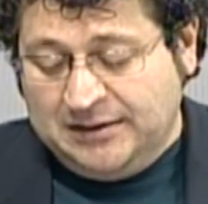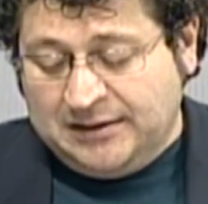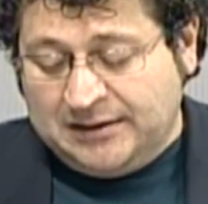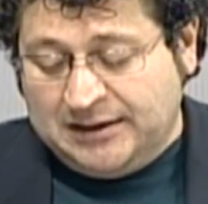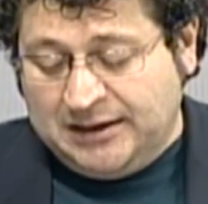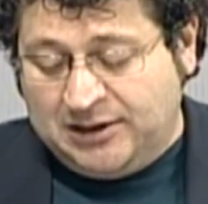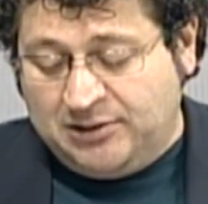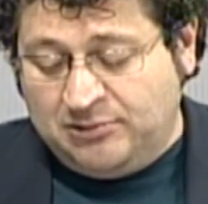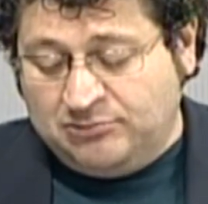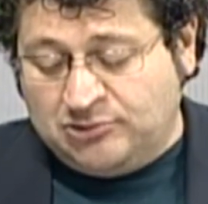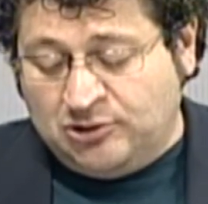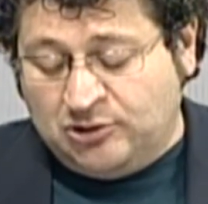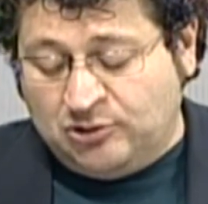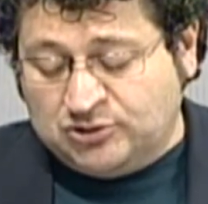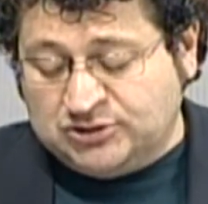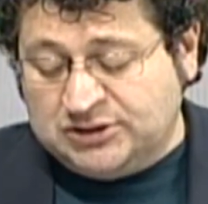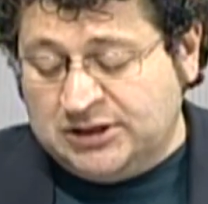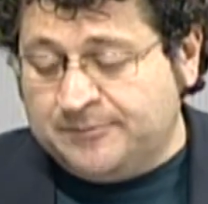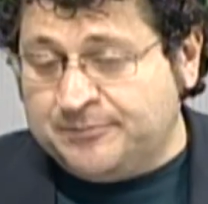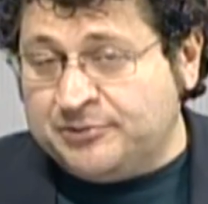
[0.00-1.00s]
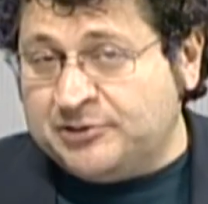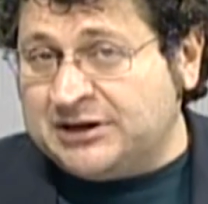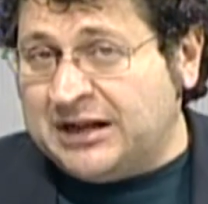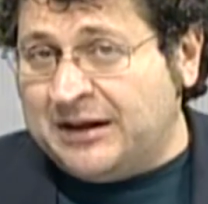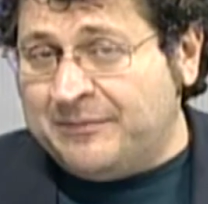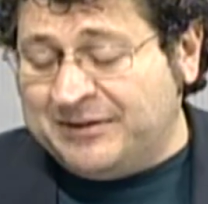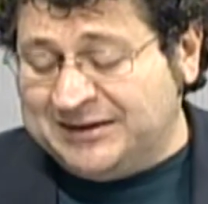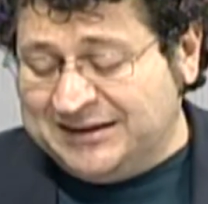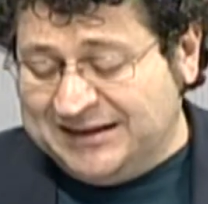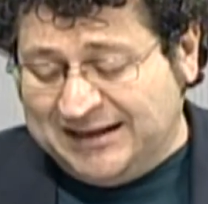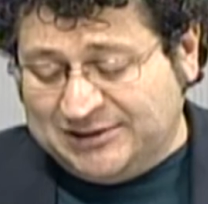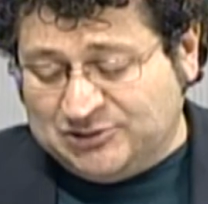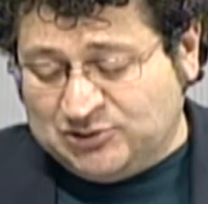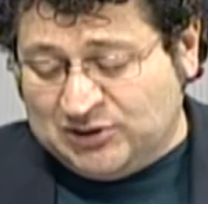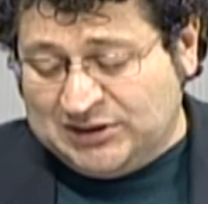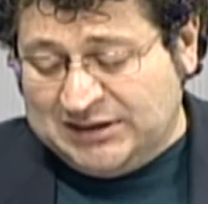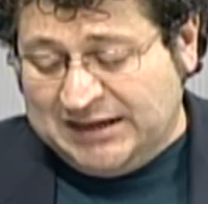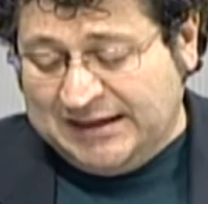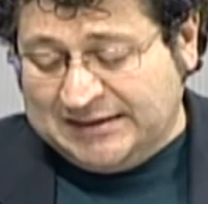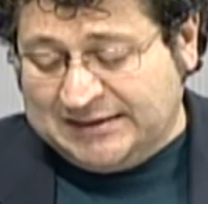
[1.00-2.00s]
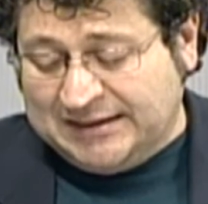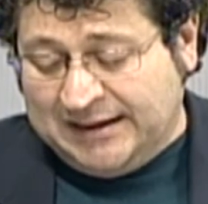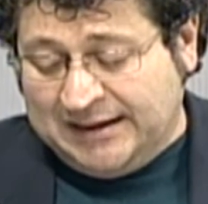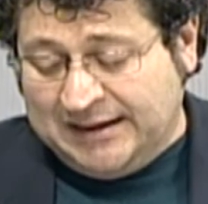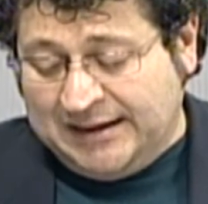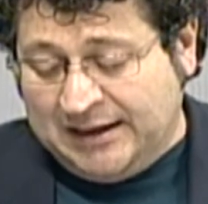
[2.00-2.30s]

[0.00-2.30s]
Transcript: che chiudono così il programma della giornata.